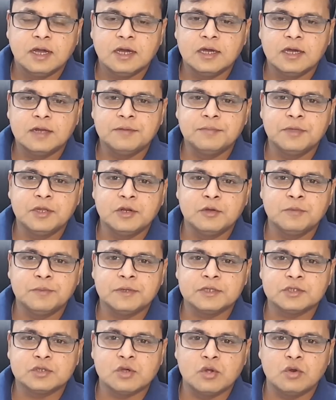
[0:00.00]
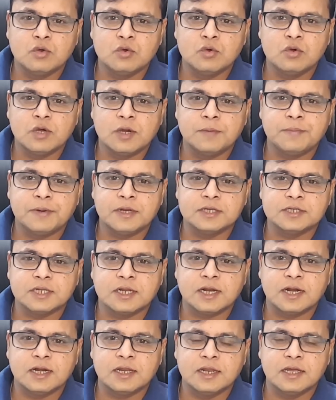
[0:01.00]
अगर मेरे ऊपर सौ लोगों का
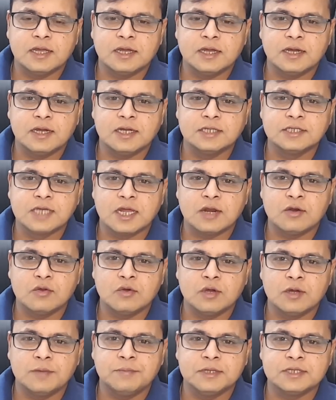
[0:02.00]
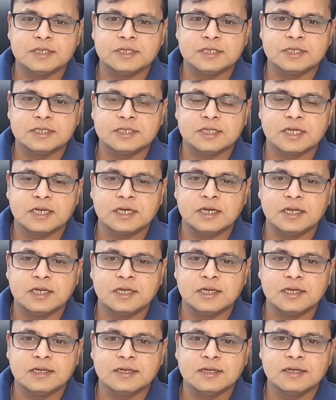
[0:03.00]
प्रेशर आने लगेगा हज़ार लोगों का मैसेजेस आने
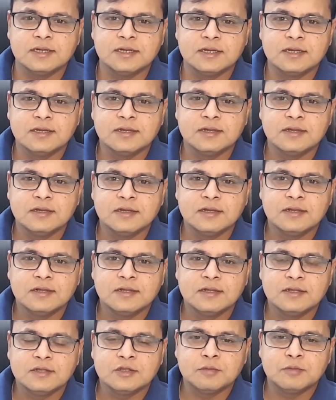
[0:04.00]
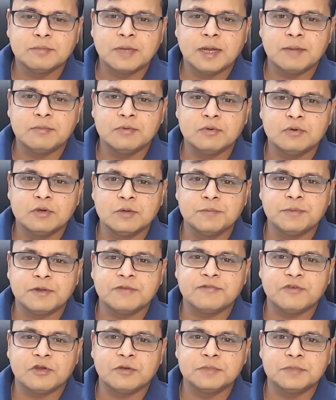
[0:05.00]
लगेंगे तो मैं आप लोगों को
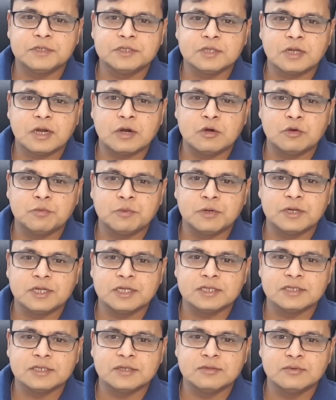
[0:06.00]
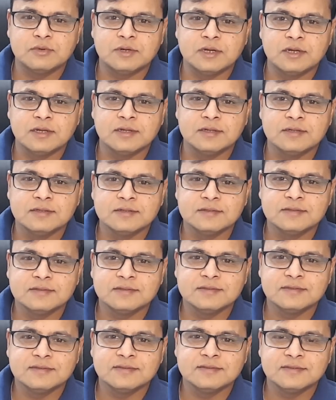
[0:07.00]
परफॉर्मेंस और आउटपुट कैसे दूंगा
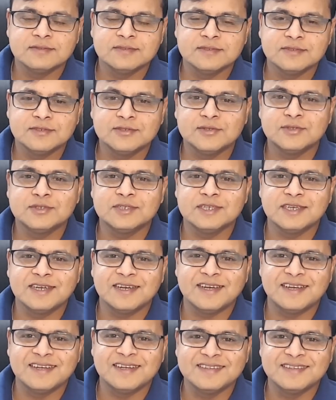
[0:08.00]
सोचिएगा